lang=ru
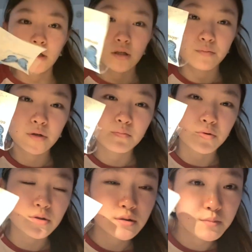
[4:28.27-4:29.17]
Мы
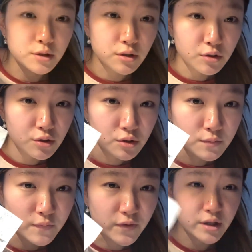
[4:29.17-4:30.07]
просто
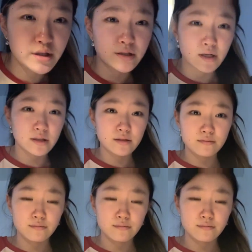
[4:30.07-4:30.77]
продолжим вырезать.